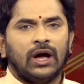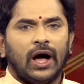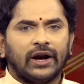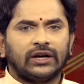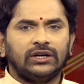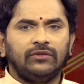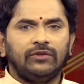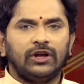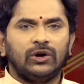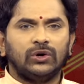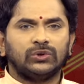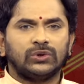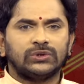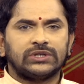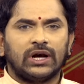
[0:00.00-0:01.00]

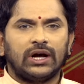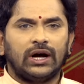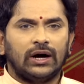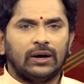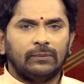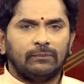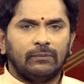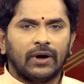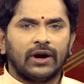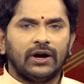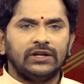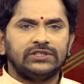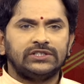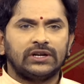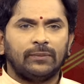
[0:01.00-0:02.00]
అగ్నివీరులతో సహా
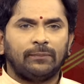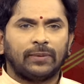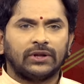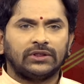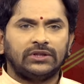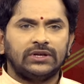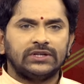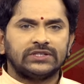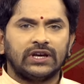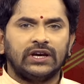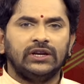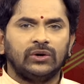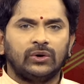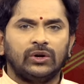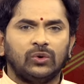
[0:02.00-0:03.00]
మరణించిన ప్రతి
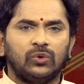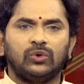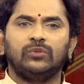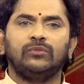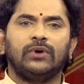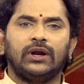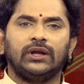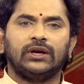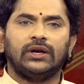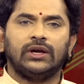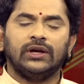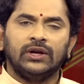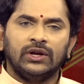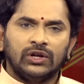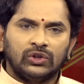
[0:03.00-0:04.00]
సైనికుడి కుటుంబానికి
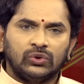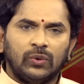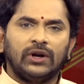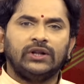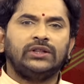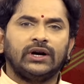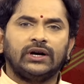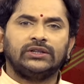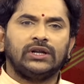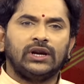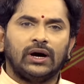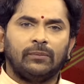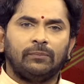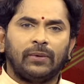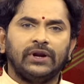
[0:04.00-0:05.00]

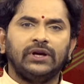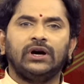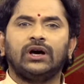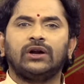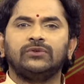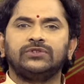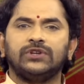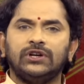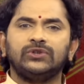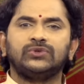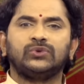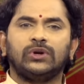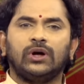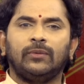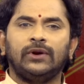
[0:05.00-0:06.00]
త్వరితగతిన పరిహారం
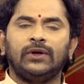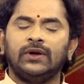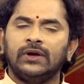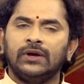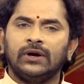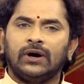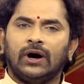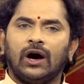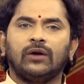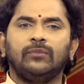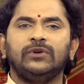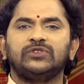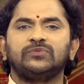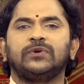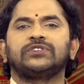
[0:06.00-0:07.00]
చెల్లిస్తున్నామని
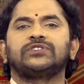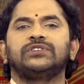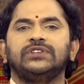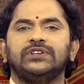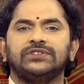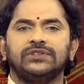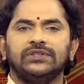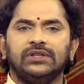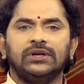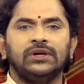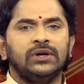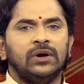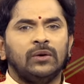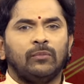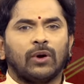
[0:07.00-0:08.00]
ఆర్మీ స్పష్టం చేసింది
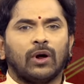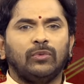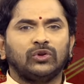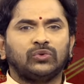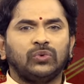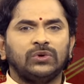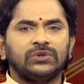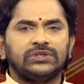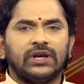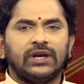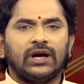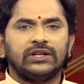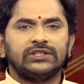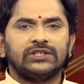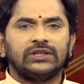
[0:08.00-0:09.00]
ప్రభుత్వం
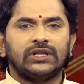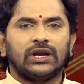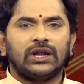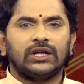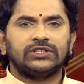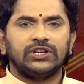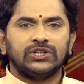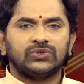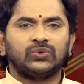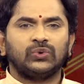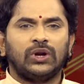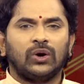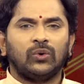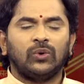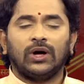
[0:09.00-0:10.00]
చేయాల్సిందల్లా
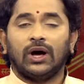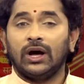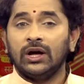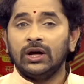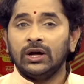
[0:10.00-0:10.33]
చేస్తున్నా కూడా